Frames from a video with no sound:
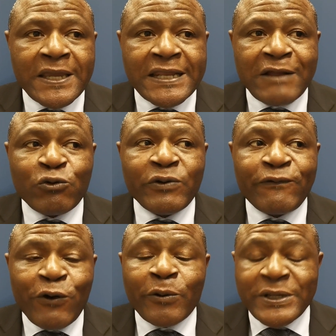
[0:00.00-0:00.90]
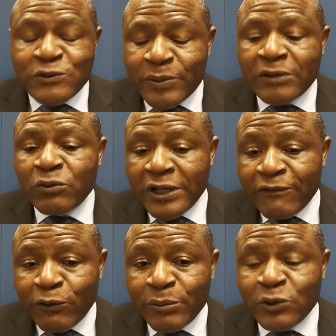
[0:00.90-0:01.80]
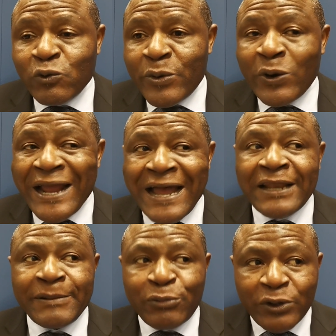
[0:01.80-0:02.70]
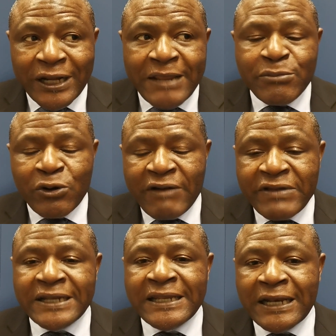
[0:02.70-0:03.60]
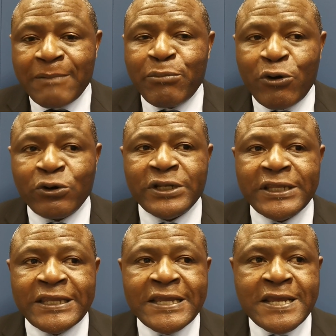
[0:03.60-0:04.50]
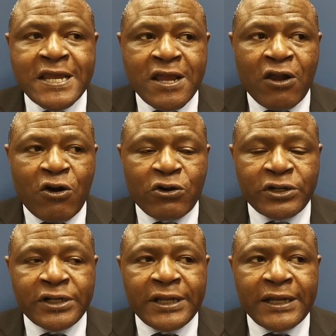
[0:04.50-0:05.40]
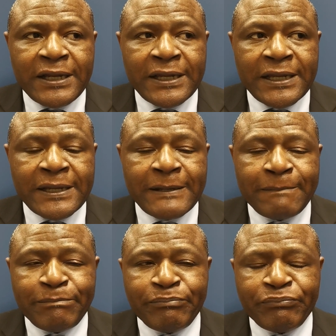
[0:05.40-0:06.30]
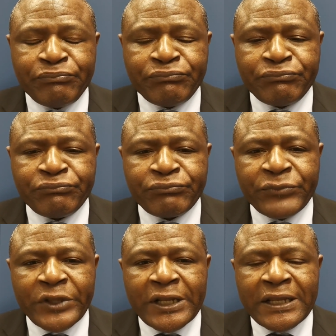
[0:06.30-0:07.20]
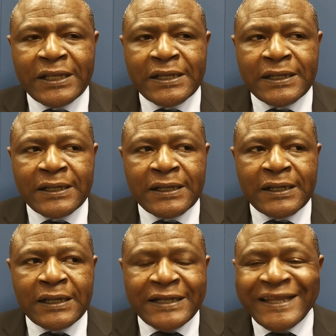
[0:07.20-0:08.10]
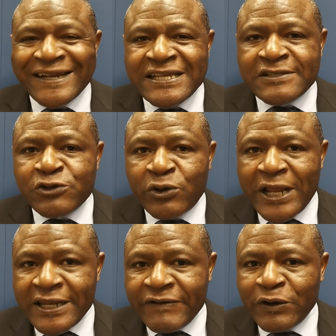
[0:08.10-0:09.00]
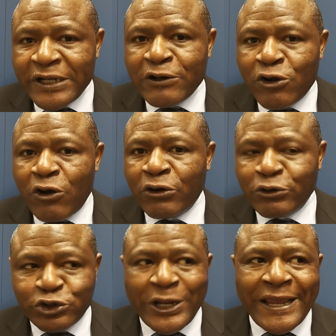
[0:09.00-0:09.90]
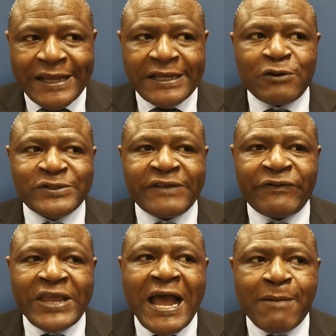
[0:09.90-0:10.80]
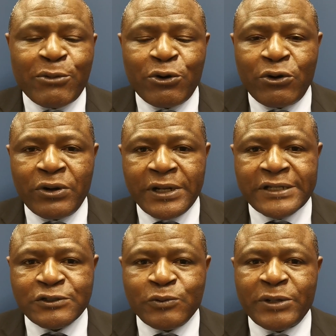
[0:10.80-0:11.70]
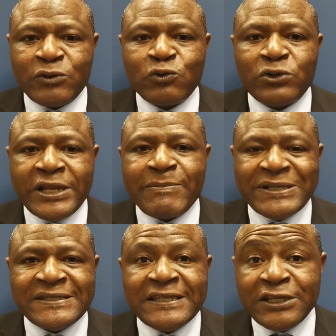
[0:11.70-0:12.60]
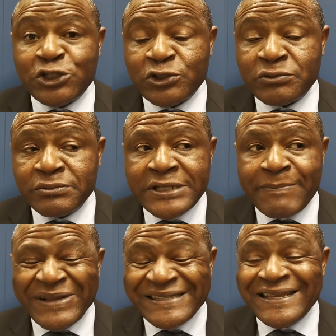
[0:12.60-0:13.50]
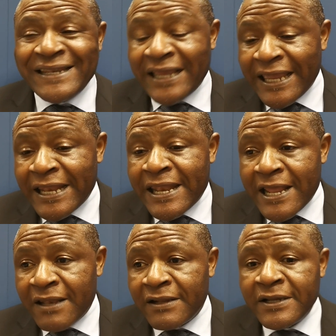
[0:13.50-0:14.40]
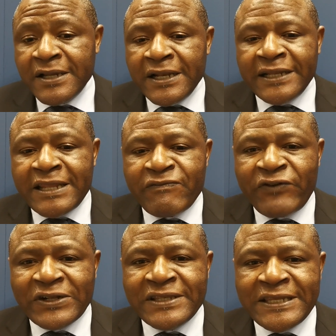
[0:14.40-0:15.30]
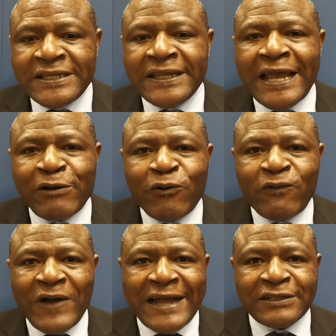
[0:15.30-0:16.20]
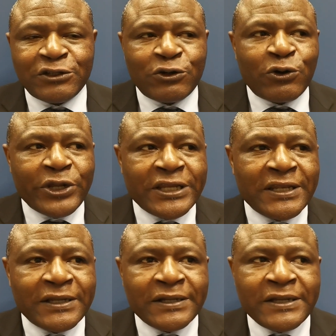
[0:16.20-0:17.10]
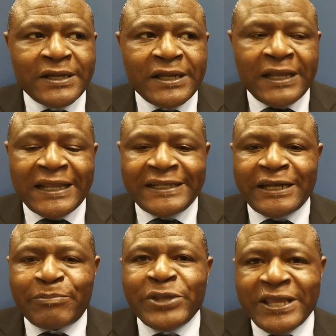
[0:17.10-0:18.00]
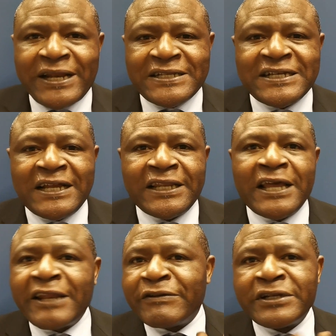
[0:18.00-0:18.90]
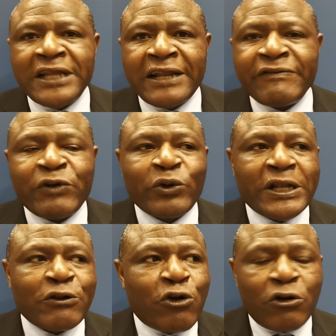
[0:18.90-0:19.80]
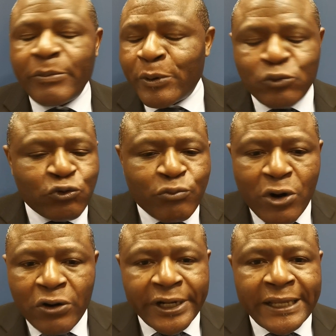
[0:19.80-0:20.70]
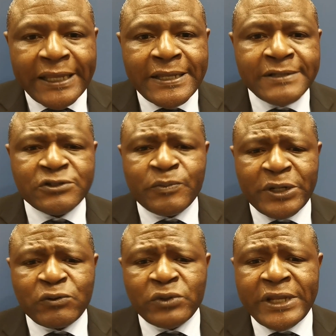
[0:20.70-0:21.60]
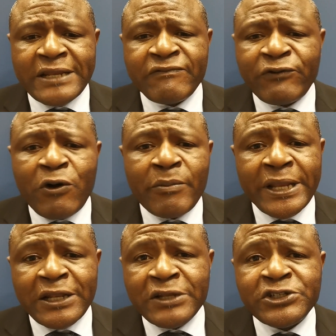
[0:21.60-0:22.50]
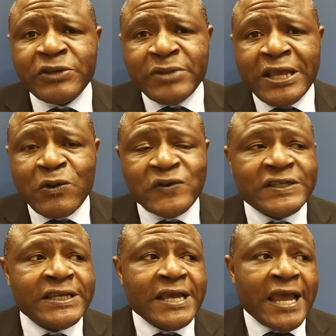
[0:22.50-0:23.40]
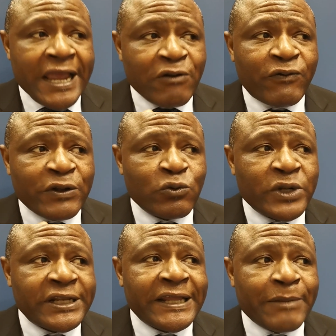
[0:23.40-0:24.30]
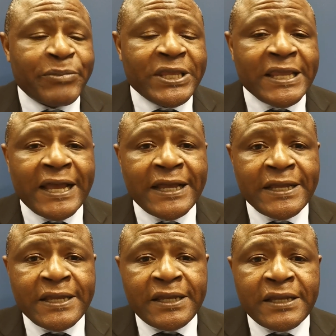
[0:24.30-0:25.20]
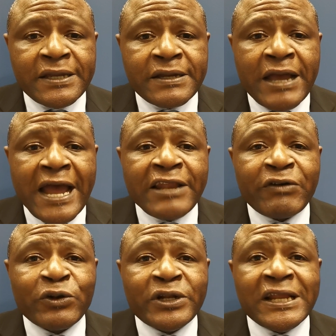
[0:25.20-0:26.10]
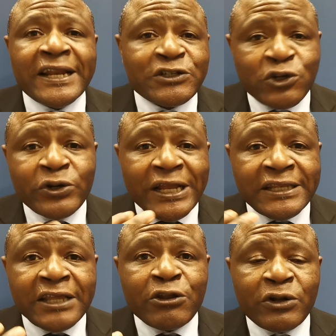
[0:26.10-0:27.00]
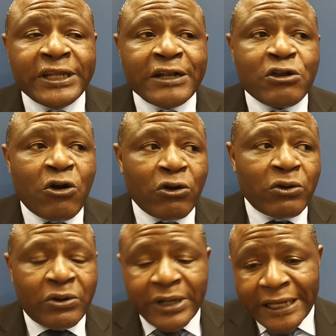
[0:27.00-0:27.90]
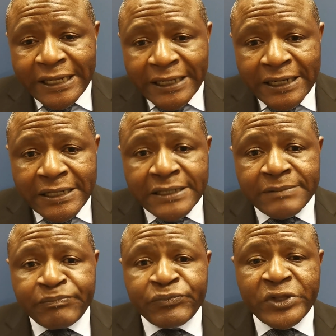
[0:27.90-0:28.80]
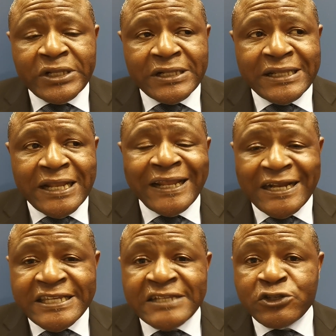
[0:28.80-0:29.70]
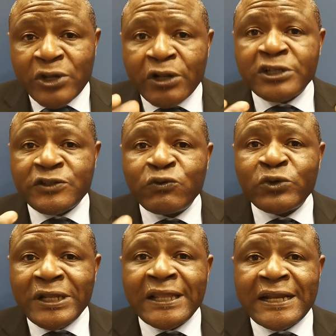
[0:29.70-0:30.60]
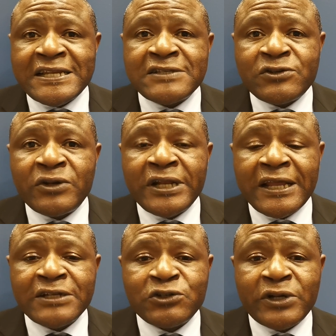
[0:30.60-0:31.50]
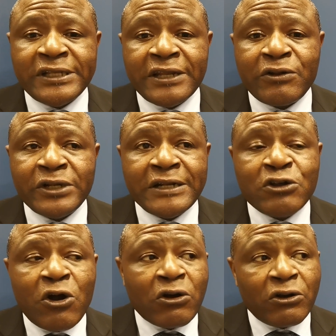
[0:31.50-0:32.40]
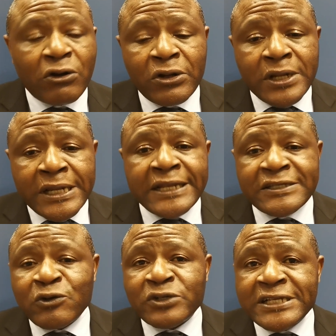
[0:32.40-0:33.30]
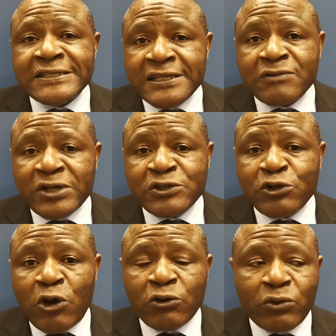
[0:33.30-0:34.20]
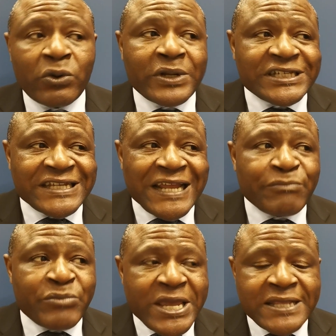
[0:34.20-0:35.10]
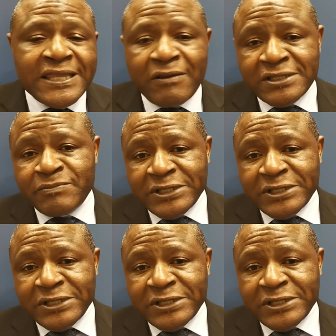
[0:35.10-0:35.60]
In alcune forme, soprattutto le forme tumorali, potrebbero avere dei rapporti con ehm, l'irradiazione a livello del collo, cioè osserviamo soprattutto nei pazienti, nei pazienti che nell'età infantile hanno fatto il, la terapia irraggiante a, a livello del collo per un tumore, soprattutto i linfomi, le leucemie così, che hanno fatto una terapia eh, a livello della regione anteriore del collo, er, delle radiazioni, ricevute le radiazioni nella regione anteriore del collo l'insorgenza di questo nodulo. Generalmente questi